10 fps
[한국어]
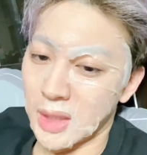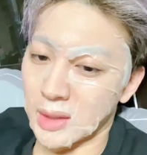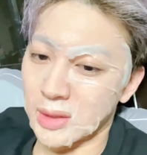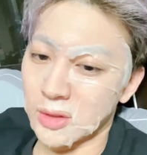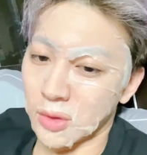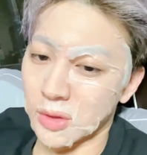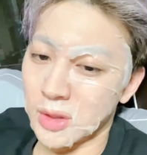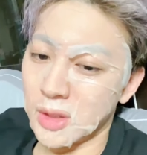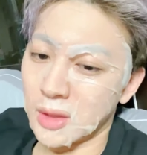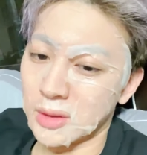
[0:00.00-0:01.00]
아직 저는
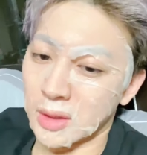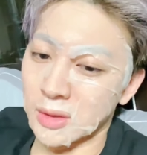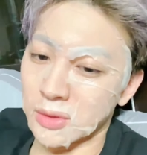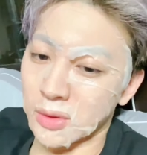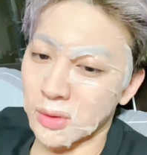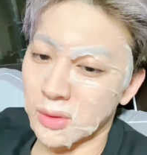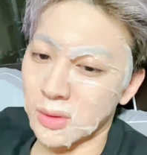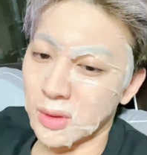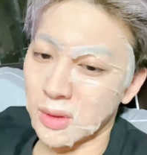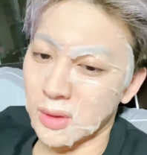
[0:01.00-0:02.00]
시작은 안 했어요.
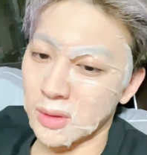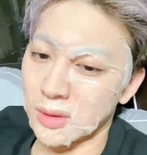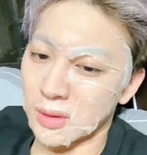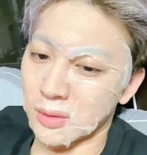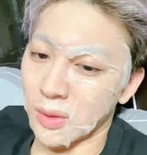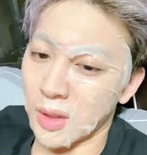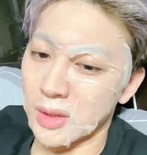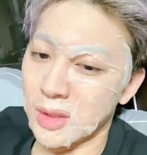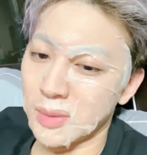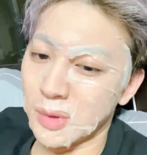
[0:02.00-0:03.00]
지금
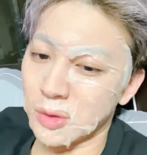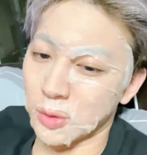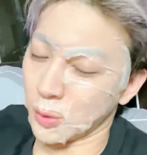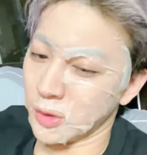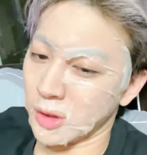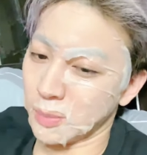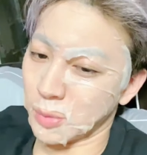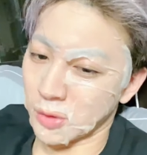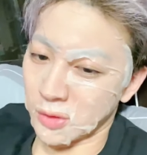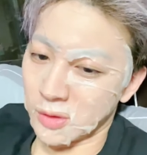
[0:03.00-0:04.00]
관심을 두고 있을
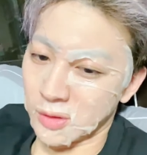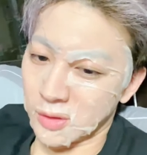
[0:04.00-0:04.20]
뿐.